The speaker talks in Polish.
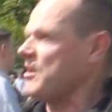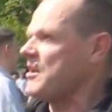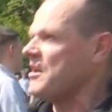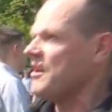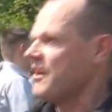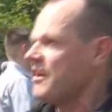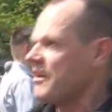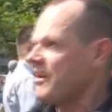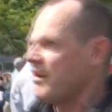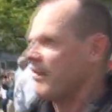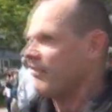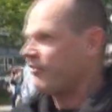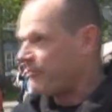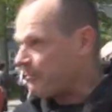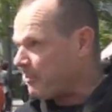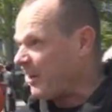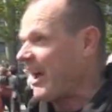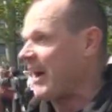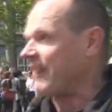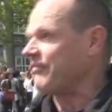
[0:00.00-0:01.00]
mi
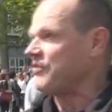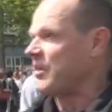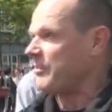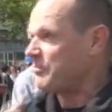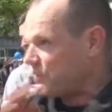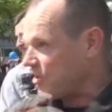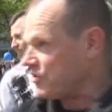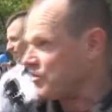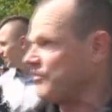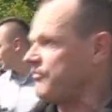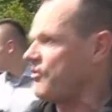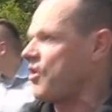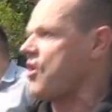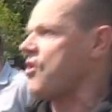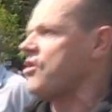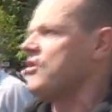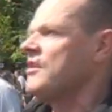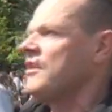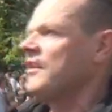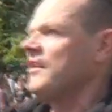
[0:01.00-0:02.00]
wprawnie
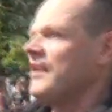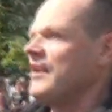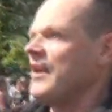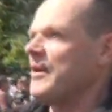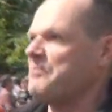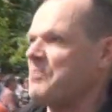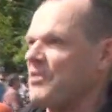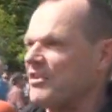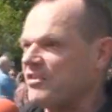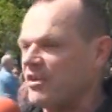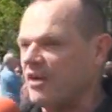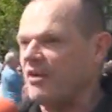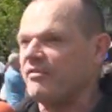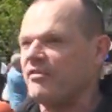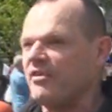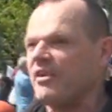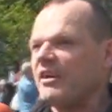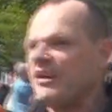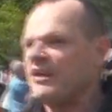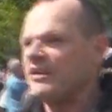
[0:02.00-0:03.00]
przeciwko
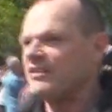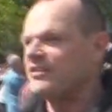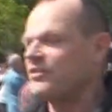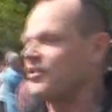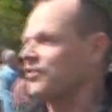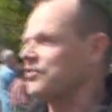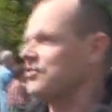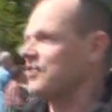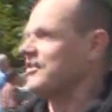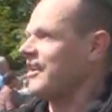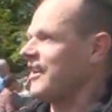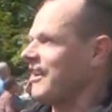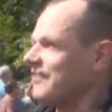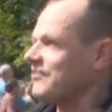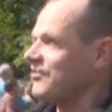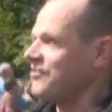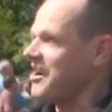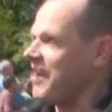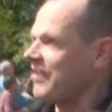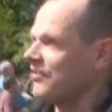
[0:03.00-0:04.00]
PiSowi. I co się
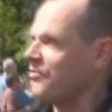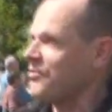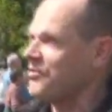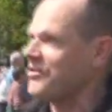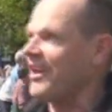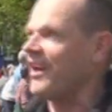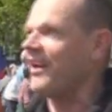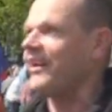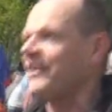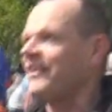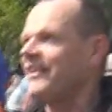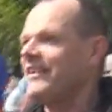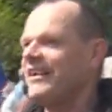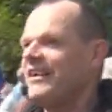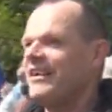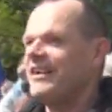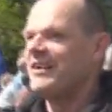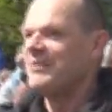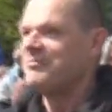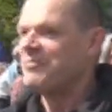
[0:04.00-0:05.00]
teraz okazuje?
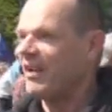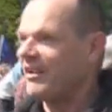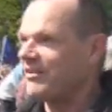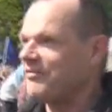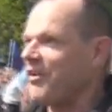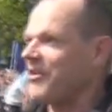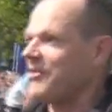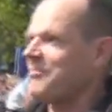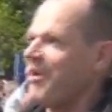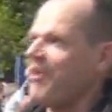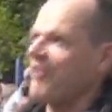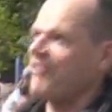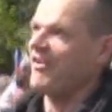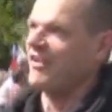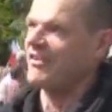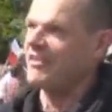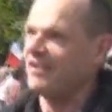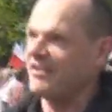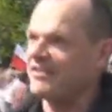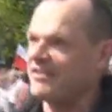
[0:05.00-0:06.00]
Platforma
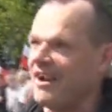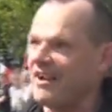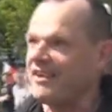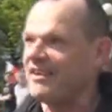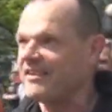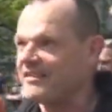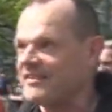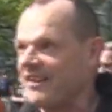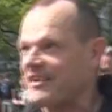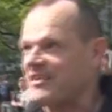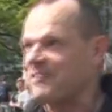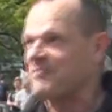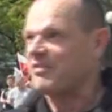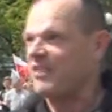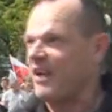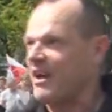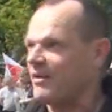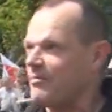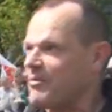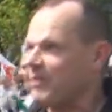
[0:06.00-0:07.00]
Obywatelska jest takim
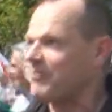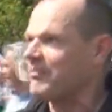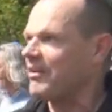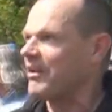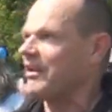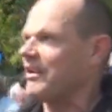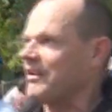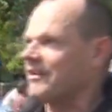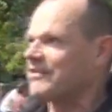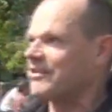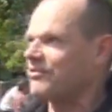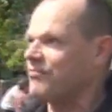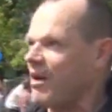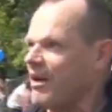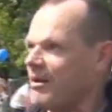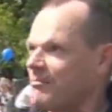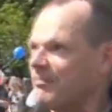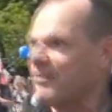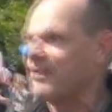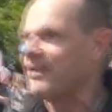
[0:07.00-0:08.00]
samym e,
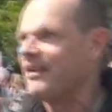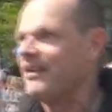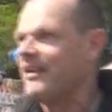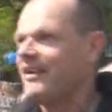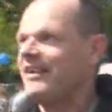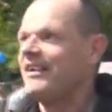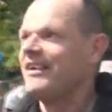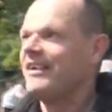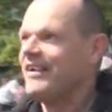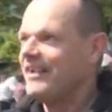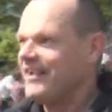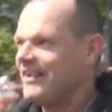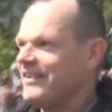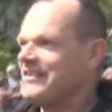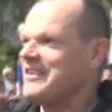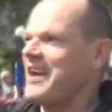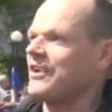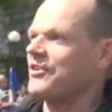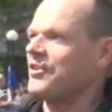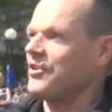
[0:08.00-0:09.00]
złem,
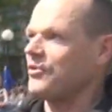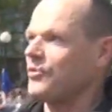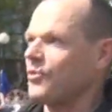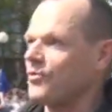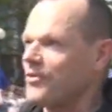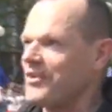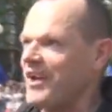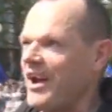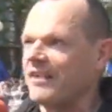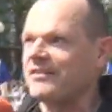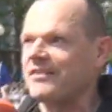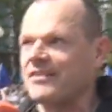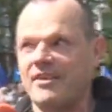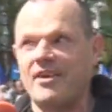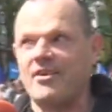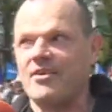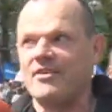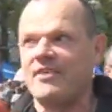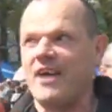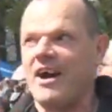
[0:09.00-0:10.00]
jak i druga
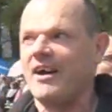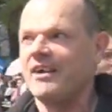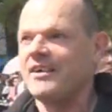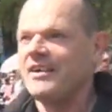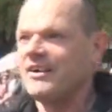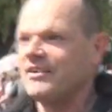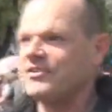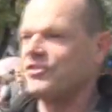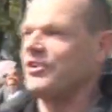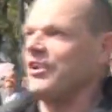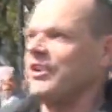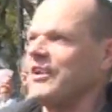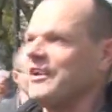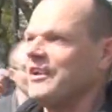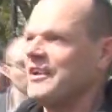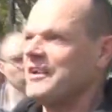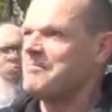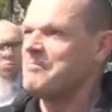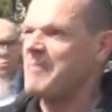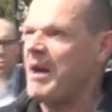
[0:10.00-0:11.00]
strona.
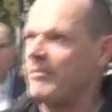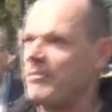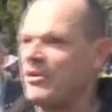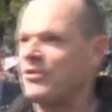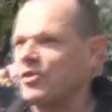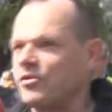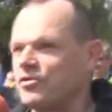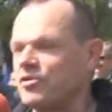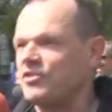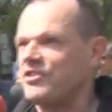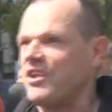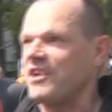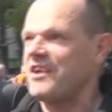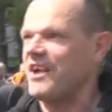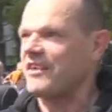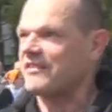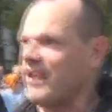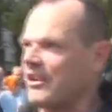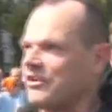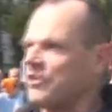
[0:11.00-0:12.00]
Czyli mamy do
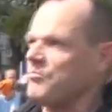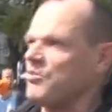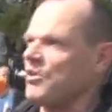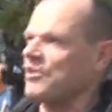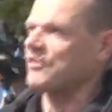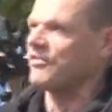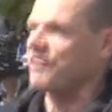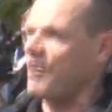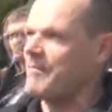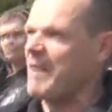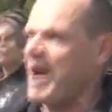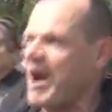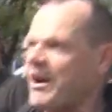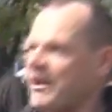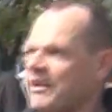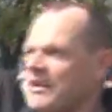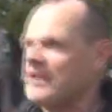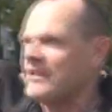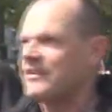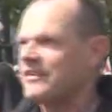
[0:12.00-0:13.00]
czynienia z takimi
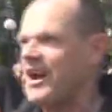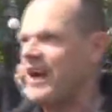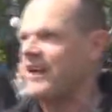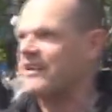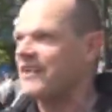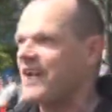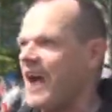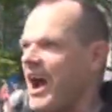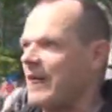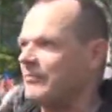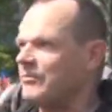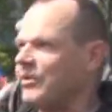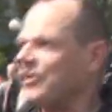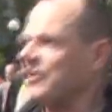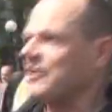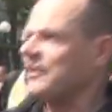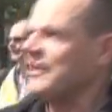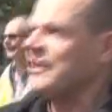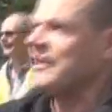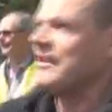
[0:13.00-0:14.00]
dwoma
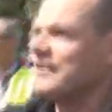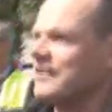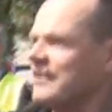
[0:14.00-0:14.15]
gangami,